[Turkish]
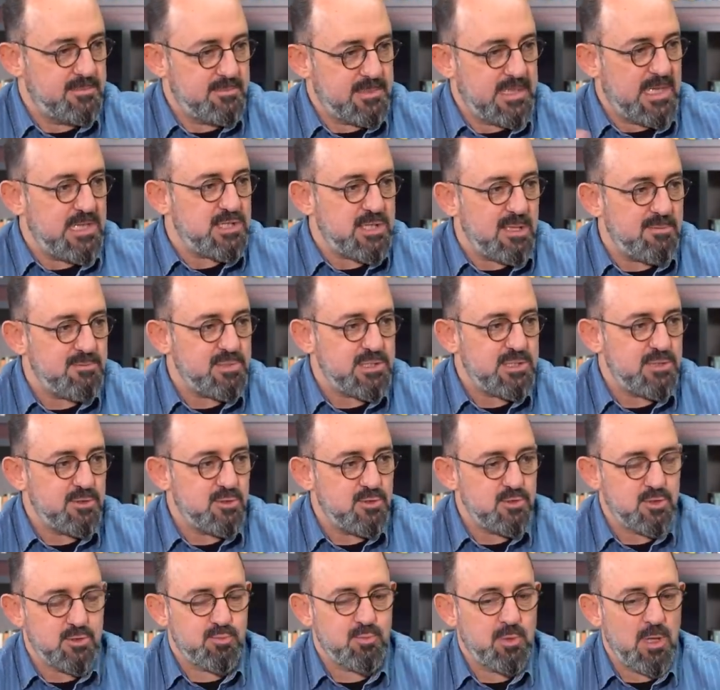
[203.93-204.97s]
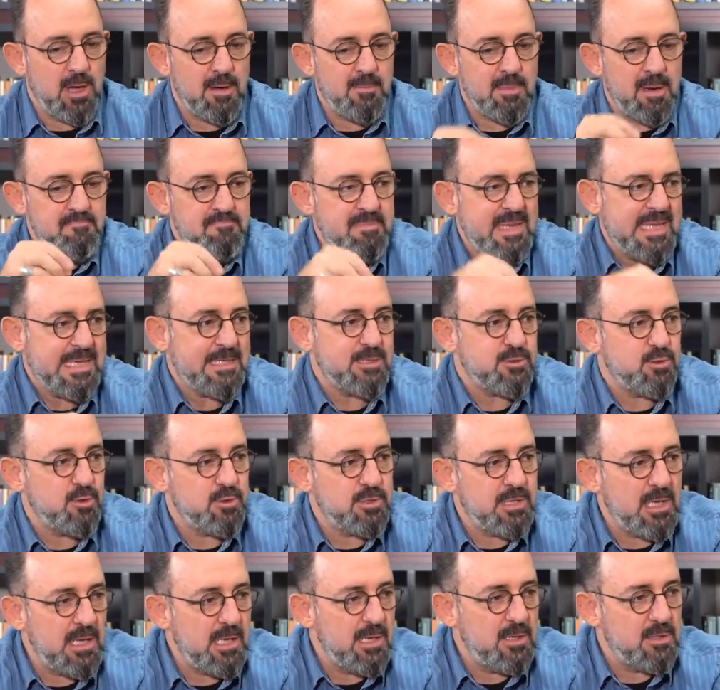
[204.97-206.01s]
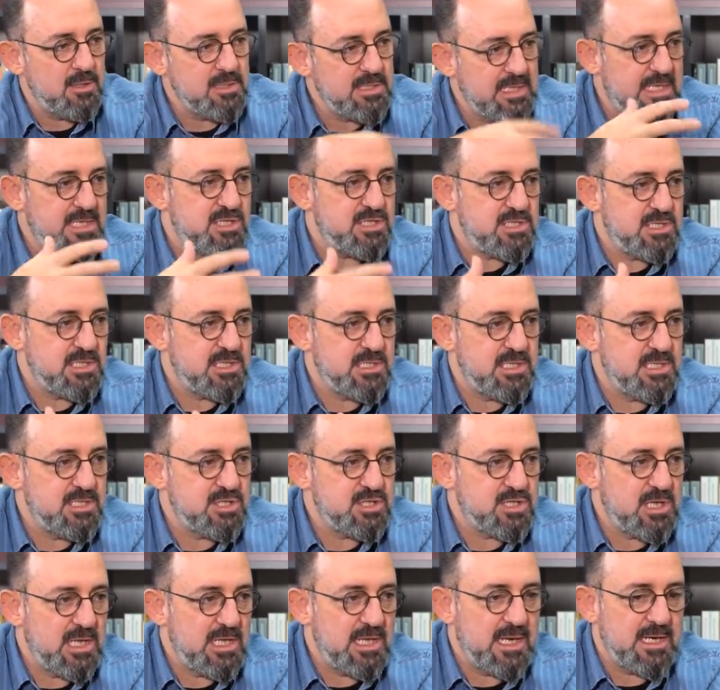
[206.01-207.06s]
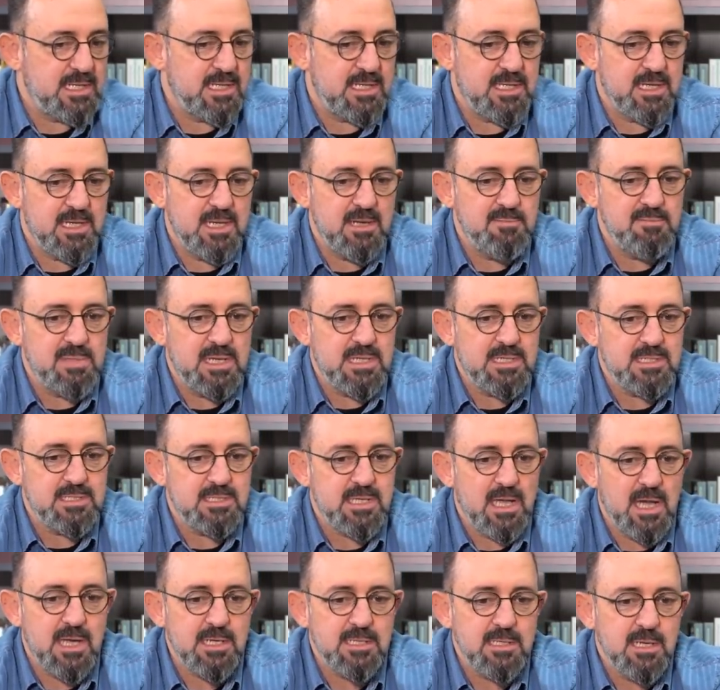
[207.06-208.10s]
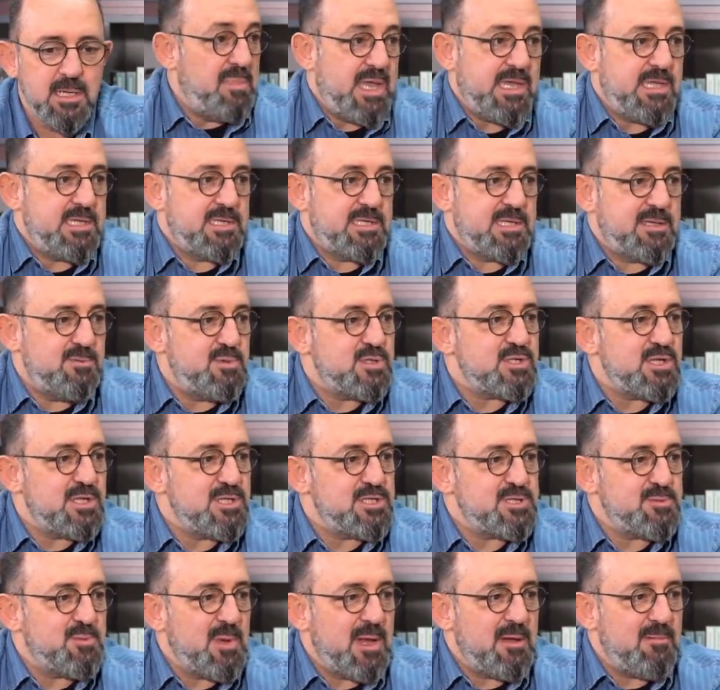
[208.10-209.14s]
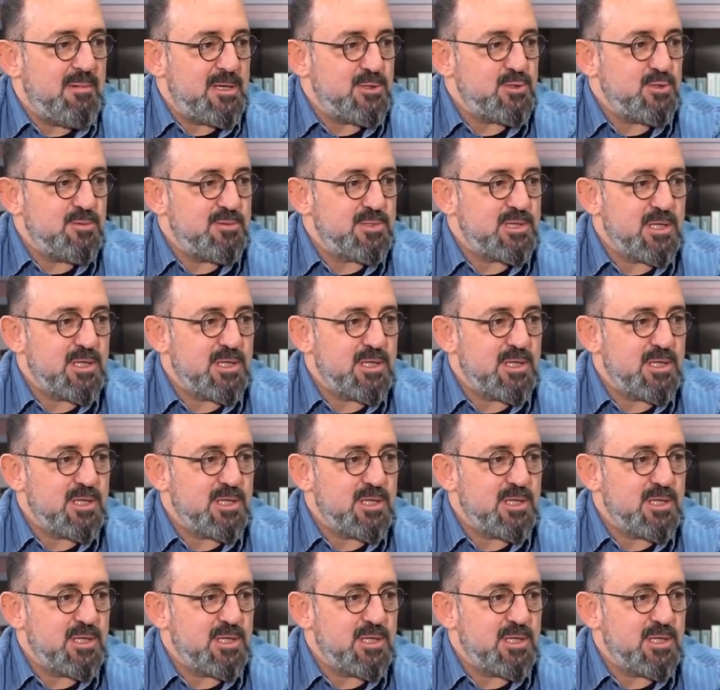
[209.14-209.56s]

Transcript: değişen bir şey gözükmüyor ama mikroda değiştirdiğin şeyler nedeniyle bilgisayar beygir gibi çalışmaya başlıyor.